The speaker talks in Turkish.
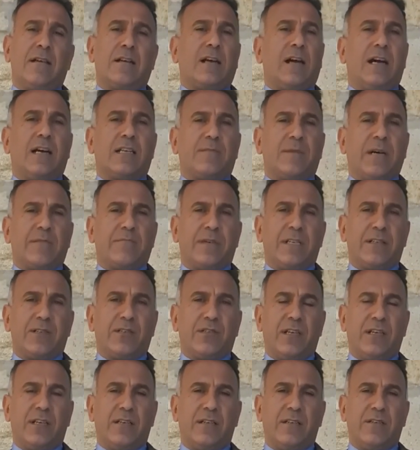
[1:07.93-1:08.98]

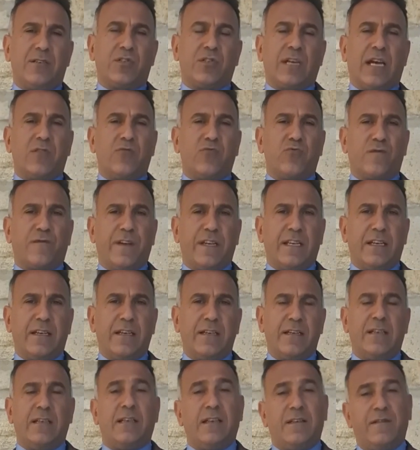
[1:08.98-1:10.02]
Kahramanmaraş'a, Şanlıurfa'ya
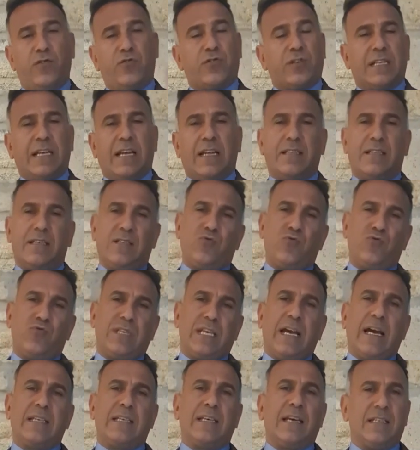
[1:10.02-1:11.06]
ve oradan da
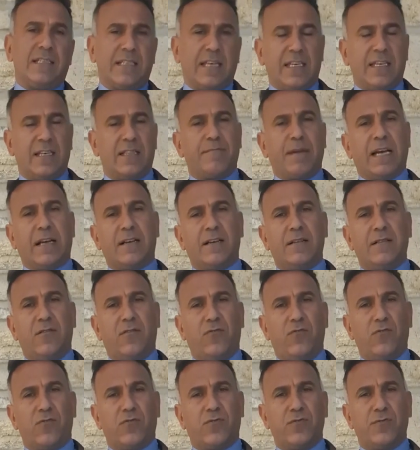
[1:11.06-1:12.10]
dünyaya yayılmak
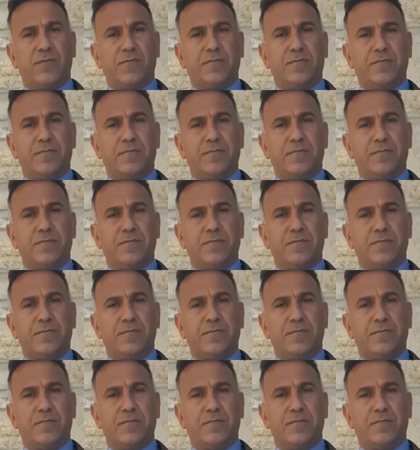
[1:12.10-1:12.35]
oldu.